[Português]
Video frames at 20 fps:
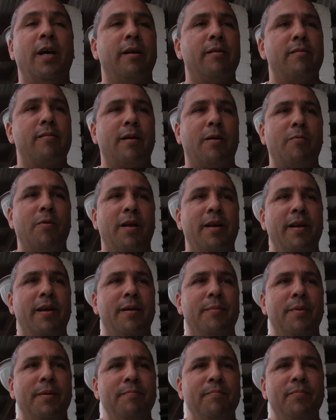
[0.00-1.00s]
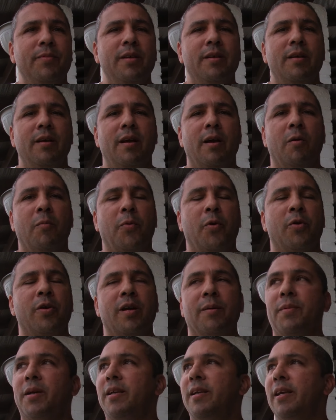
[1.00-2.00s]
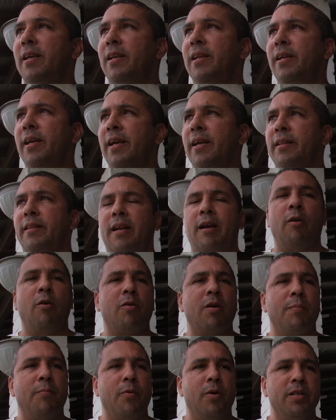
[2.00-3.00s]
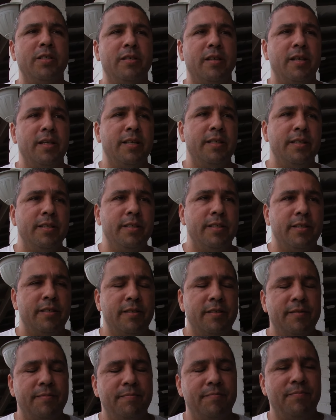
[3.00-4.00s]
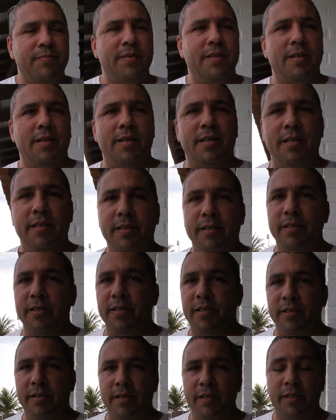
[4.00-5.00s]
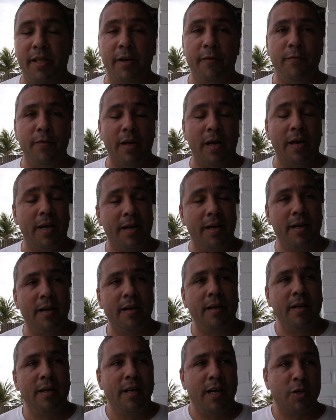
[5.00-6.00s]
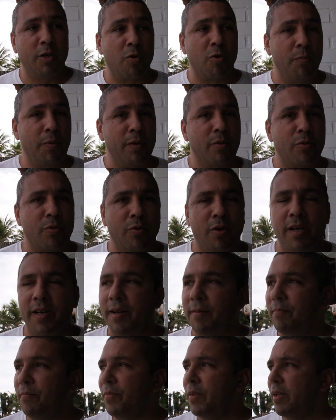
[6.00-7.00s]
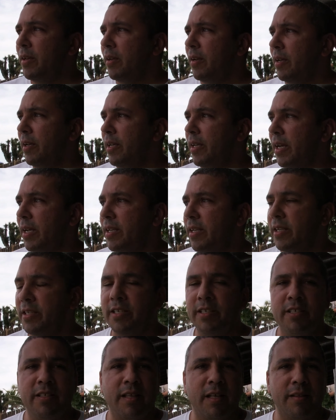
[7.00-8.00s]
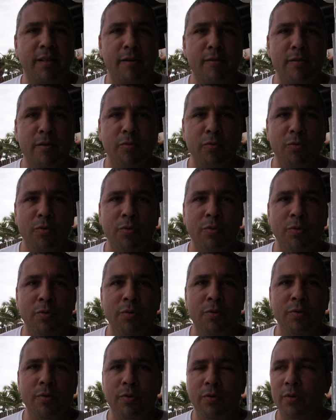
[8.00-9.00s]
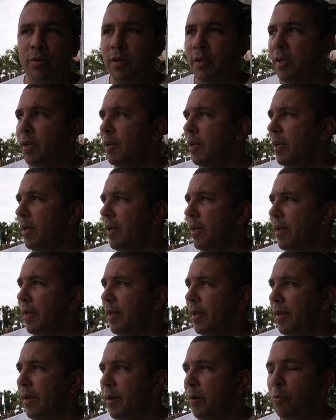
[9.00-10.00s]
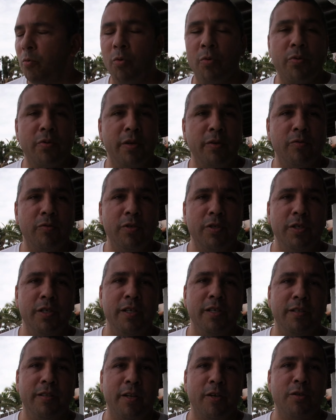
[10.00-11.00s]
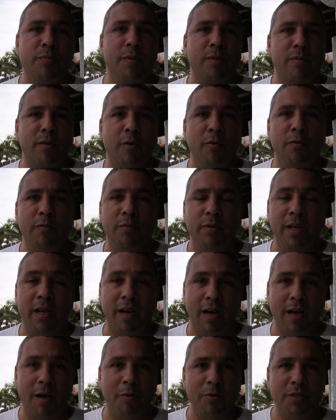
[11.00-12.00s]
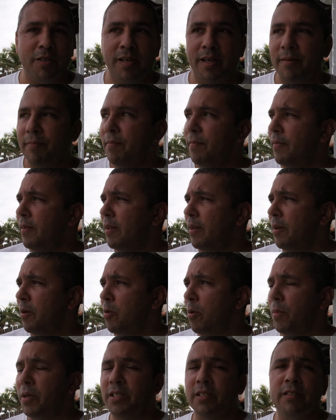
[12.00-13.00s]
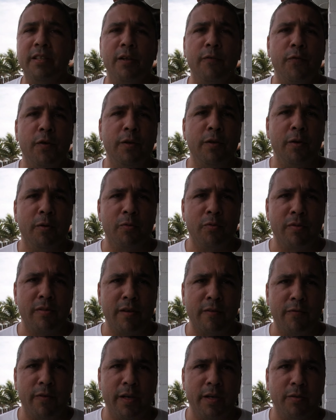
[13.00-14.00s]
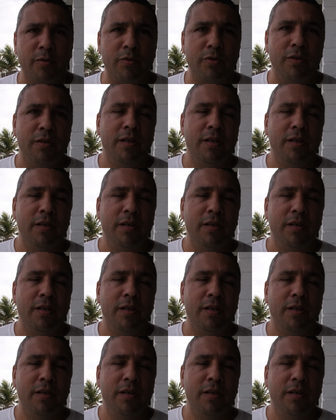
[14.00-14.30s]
Diário de Saquarema. O programa que ele entra logo após as, as entrevistas de competições, né? E aqui a gente está trazendo um, é, um, conceito de transmissão em cloud, né? Como a gente tem tá feito em alguns eventos.